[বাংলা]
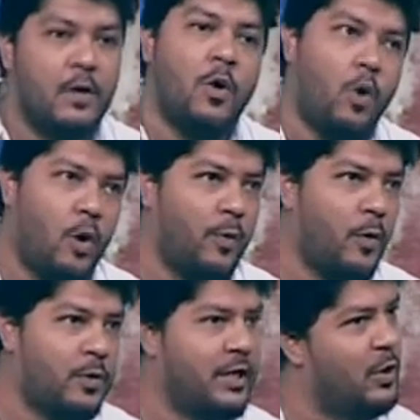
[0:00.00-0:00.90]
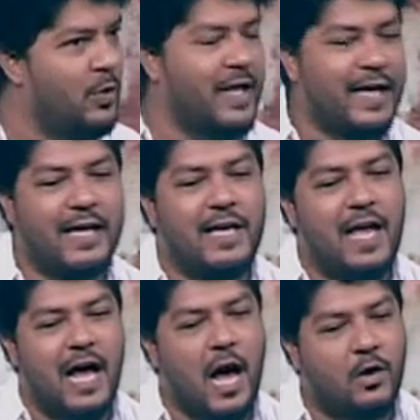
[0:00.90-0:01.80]
অল্প অল্প দেখলেও দেখে
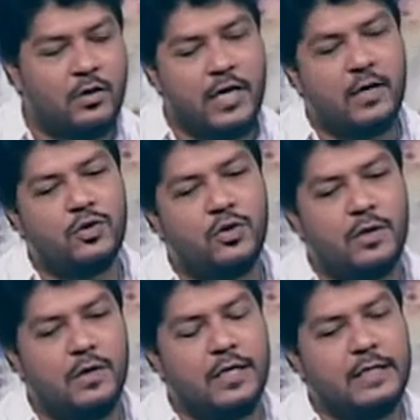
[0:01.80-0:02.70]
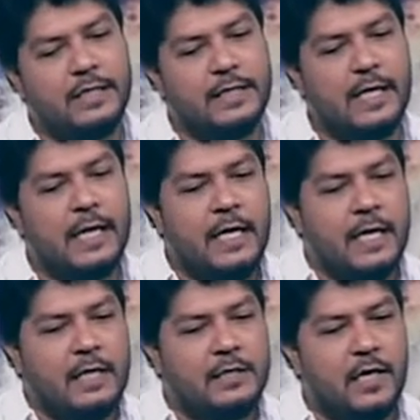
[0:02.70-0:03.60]
আরোটা এখন সুবিধা হয়েছে যেটা
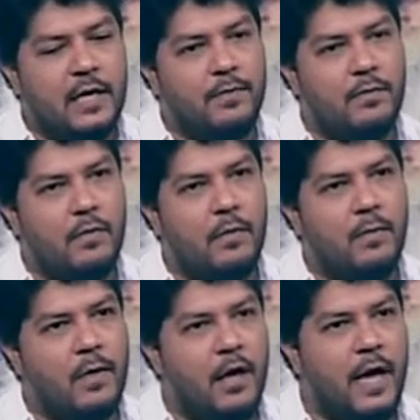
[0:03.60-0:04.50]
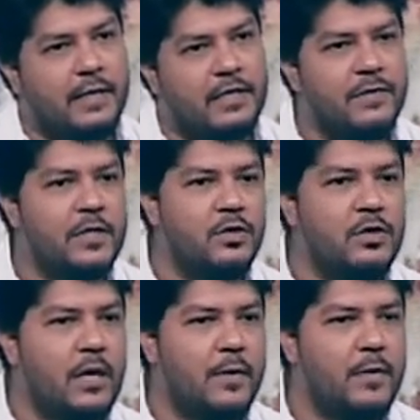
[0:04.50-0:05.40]
যে হ্যাঁ টিভিতে যদি
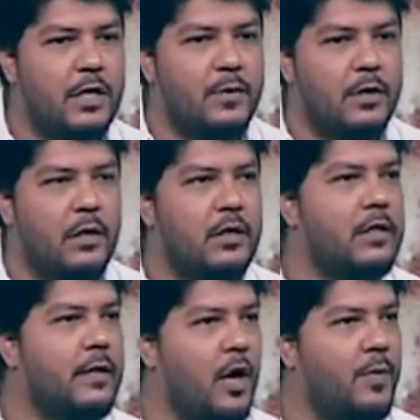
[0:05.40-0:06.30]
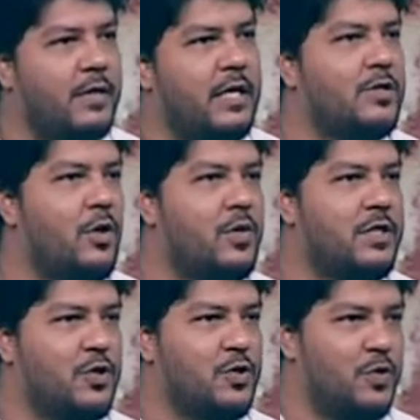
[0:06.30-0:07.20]
আমরা বিজ্ঞাপনের কারণে দেখতে নাও পারি দ্যার ইজ অলওয়েজ এ
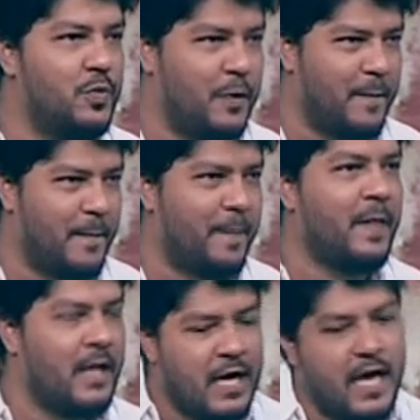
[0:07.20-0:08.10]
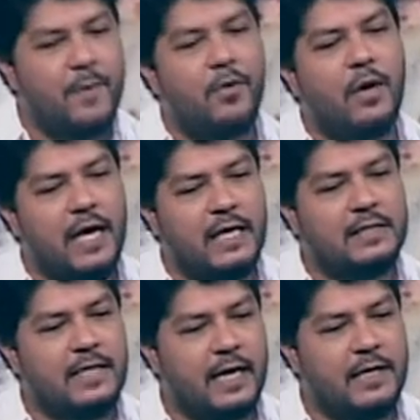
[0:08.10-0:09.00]
ইউটিউব ইউটিউব এবং
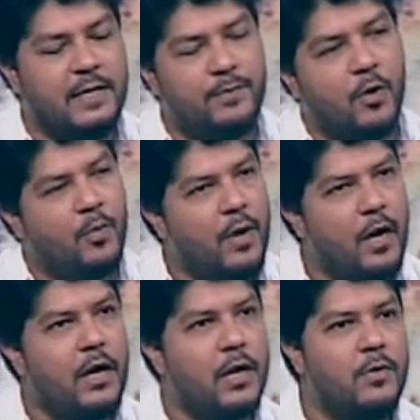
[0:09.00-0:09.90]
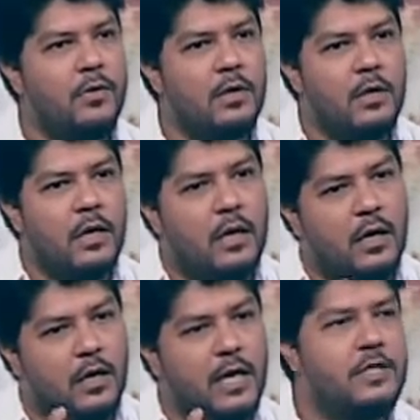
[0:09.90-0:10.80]
এক্স্যাক্টলি প্রপার এবং
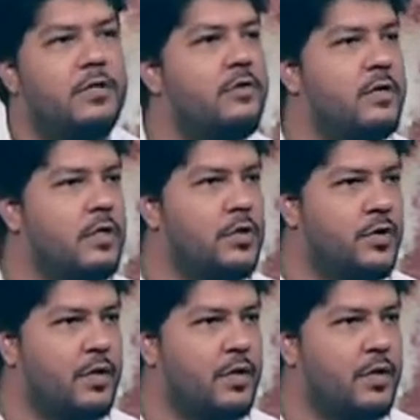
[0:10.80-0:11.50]
এইচডি রেজলিউশনে